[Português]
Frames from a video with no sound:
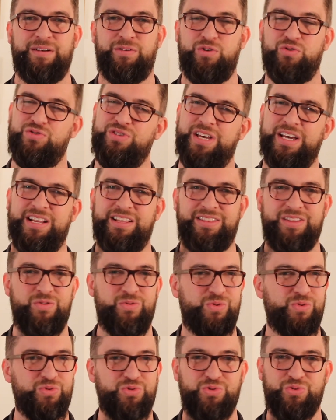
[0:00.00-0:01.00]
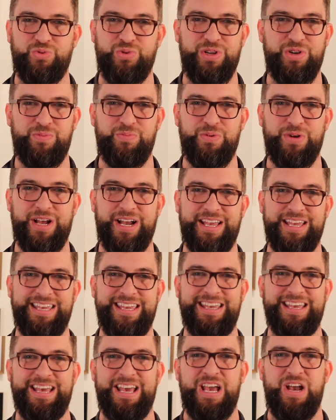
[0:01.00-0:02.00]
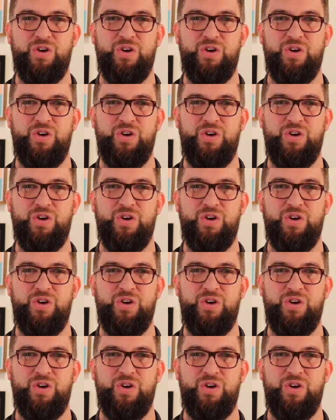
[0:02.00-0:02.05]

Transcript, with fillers: que os caras estão construindo por aí